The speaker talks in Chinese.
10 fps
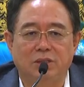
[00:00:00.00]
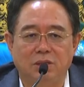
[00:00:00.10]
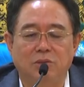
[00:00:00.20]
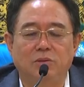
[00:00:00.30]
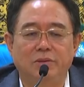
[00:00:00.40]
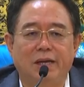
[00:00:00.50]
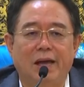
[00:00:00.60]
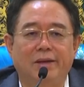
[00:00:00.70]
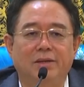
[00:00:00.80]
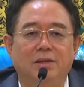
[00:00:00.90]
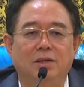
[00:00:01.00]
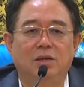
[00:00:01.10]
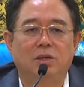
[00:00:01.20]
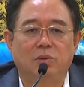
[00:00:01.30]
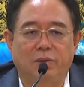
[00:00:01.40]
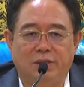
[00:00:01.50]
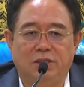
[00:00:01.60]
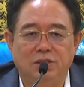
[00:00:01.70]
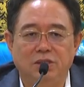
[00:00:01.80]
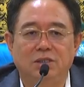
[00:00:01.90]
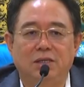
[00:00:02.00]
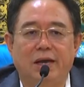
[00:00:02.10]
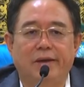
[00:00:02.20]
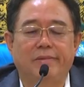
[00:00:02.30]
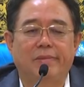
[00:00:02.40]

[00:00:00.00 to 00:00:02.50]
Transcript: 神空间、鬼神世界？